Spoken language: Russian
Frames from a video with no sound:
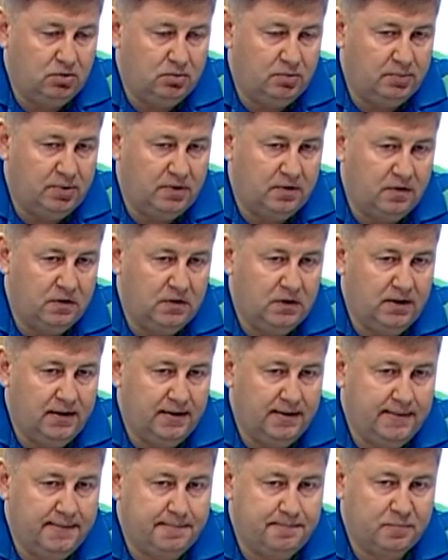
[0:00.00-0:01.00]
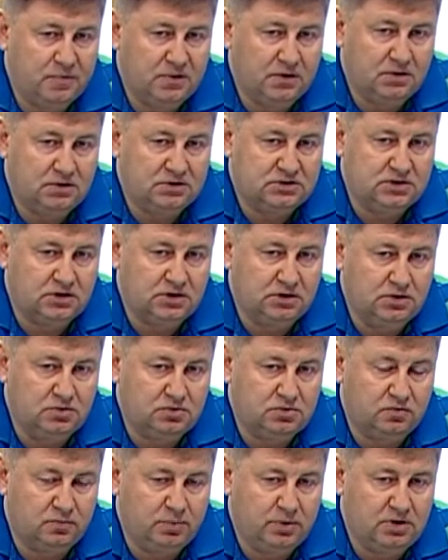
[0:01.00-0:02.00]
то мы проводили
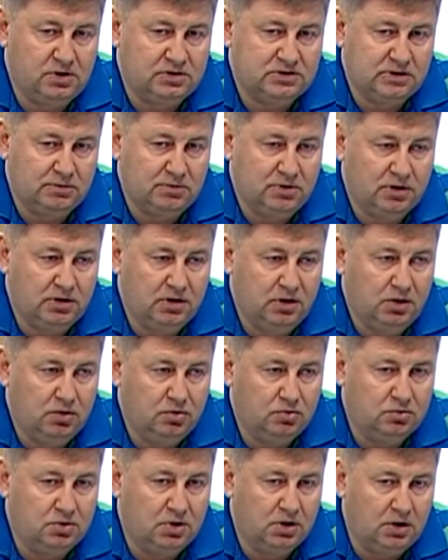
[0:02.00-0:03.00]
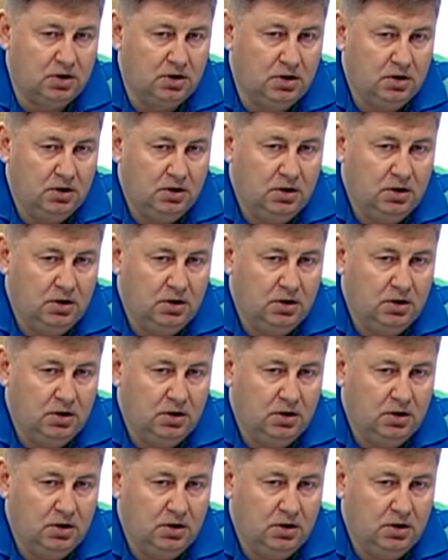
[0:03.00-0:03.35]
зорницу в пионерском лагере «Юнга»,